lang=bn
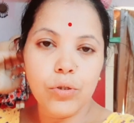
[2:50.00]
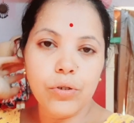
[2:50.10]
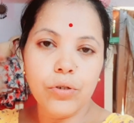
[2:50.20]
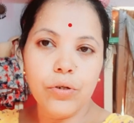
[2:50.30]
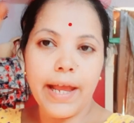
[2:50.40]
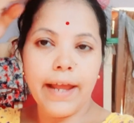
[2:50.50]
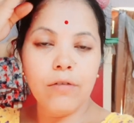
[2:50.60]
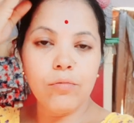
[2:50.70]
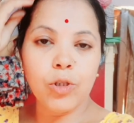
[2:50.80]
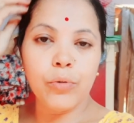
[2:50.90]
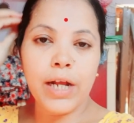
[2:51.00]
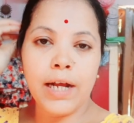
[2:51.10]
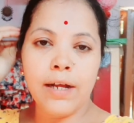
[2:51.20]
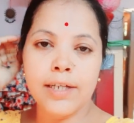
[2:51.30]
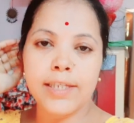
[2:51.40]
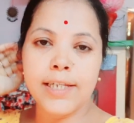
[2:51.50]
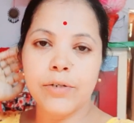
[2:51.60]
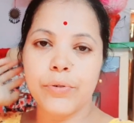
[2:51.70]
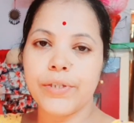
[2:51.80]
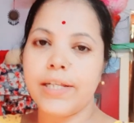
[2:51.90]
তো হ্যালো বন্ধুরা এই যে
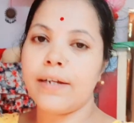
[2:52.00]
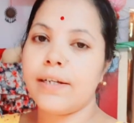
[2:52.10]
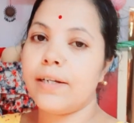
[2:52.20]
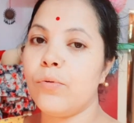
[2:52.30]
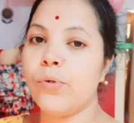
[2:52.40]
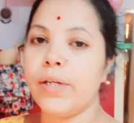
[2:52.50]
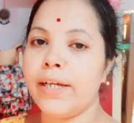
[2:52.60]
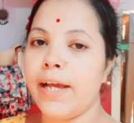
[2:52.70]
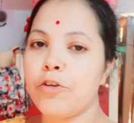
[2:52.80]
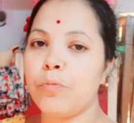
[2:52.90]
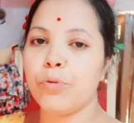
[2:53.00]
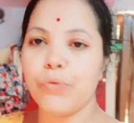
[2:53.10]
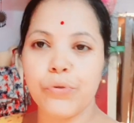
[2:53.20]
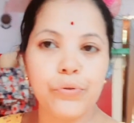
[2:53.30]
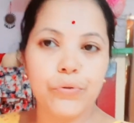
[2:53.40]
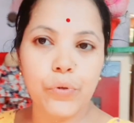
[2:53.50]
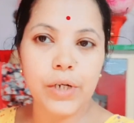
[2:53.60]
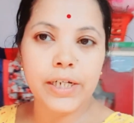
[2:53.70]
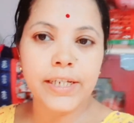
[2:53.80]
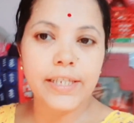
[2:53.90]
দেখো স্নান টান হয়ে এখন পুজো টুজো
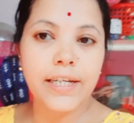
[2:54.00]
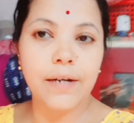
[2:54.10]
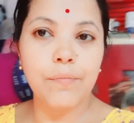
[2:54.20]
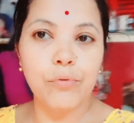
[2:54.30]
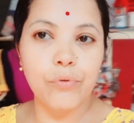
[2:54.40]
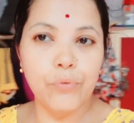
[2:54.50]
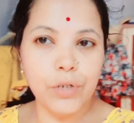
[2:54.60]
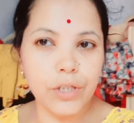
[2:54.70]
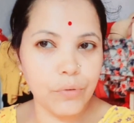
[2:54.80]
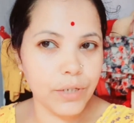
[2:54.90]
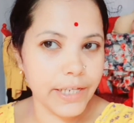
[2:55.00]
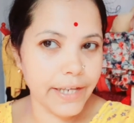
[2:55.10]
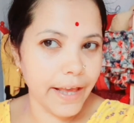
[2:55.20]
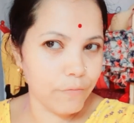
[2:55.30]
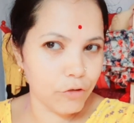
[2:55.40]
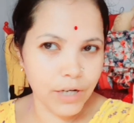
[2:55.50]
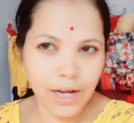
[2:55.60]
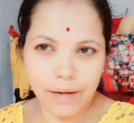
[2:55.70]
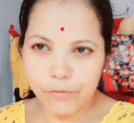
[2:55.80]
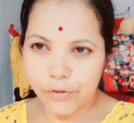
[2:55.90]
করে নিয়েছি আর পুজো করতে করতে কেমন
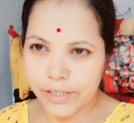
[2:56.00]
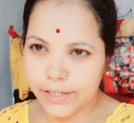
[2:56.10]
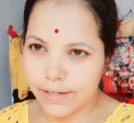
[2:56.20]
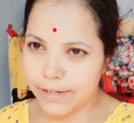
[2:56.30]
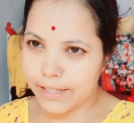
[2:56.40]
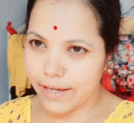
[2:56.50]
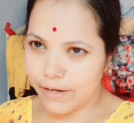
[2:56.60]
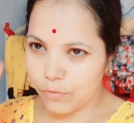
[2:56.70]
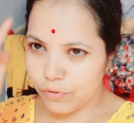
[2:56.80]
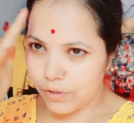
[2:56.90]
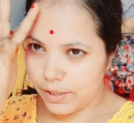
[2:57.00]
ঘাম হয়েছে আমার দেখো